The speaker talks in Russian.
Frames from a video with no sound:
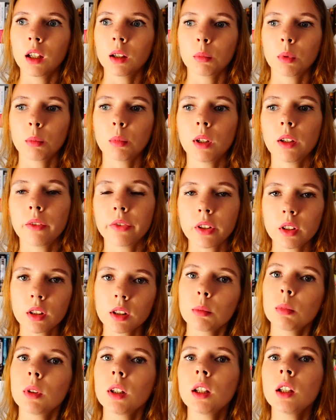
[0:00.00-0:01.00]
Мы были в
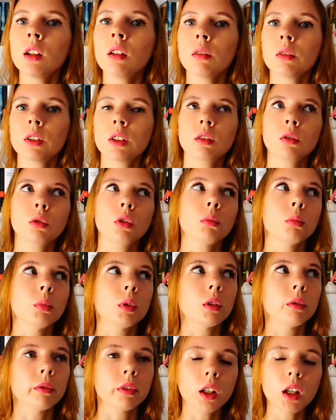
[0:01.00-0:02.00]
сентябре, сезон
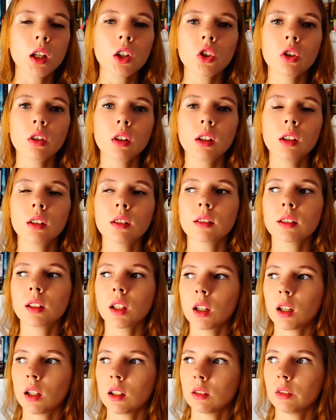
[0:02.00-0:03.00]
был влажный,
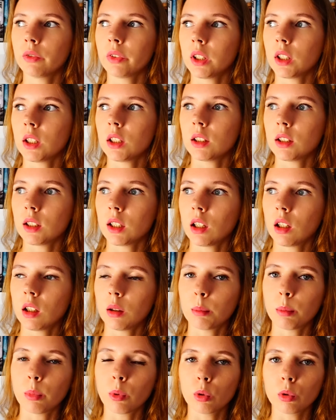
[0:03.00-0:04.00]
за две
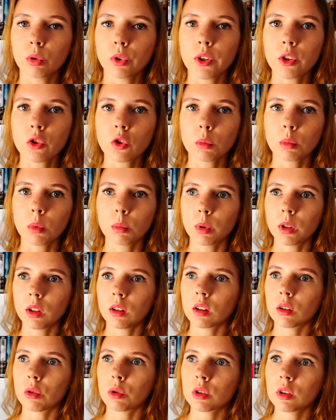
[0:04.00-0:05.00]
недели полный, что мы были
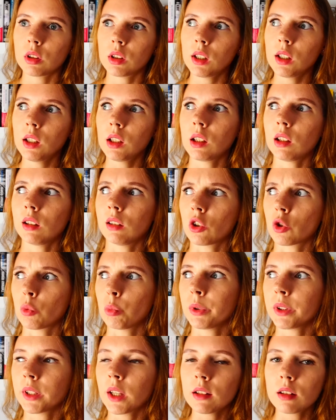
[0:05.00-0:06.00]
на Коста-Рике, или даже
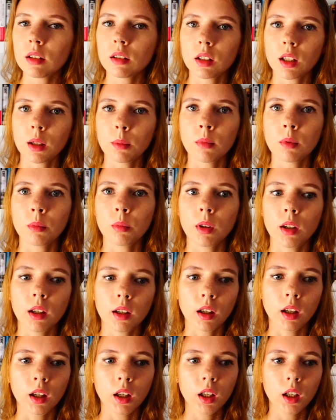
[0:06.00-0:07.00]
15 дней мы
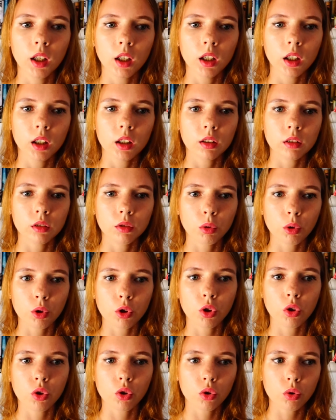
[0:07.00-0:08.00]
были.
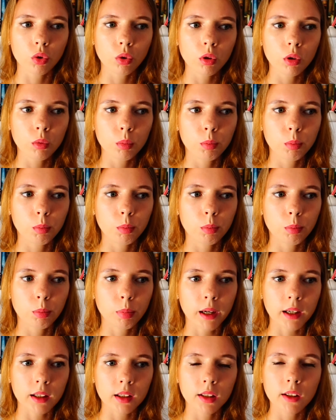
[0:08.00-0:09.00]
Дождь шел,
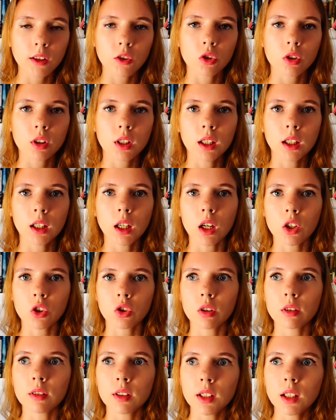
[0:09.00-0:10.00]
практически
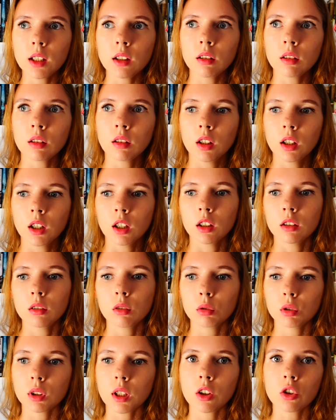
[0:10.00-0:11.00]
каждый день,
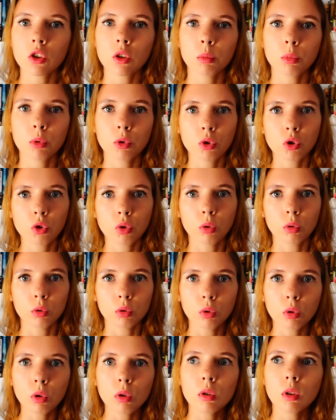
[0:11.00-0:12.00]
но так, чтобы он шел
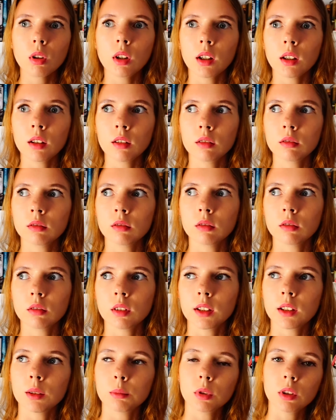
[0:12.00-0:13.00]
долго,
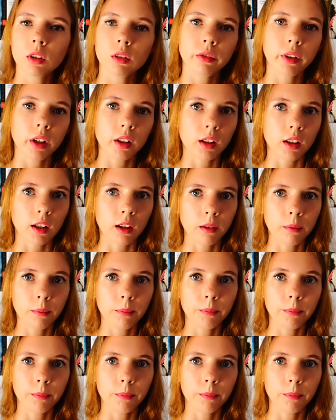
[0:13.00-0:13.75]
это было два дня.